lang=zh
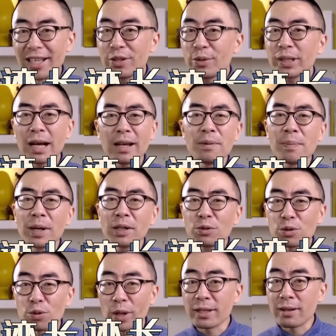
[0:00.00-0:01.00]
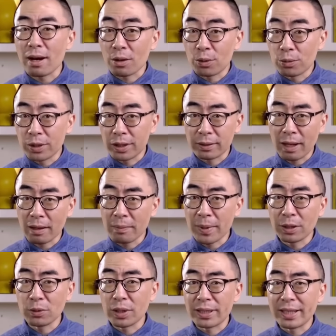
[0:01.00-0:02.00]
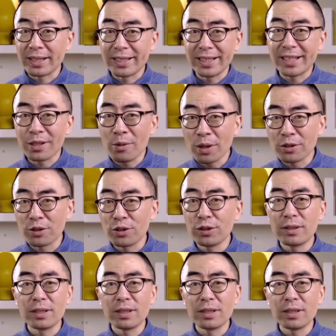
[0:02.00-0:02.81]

因为它能帮助船长估计当面对紧急情况时，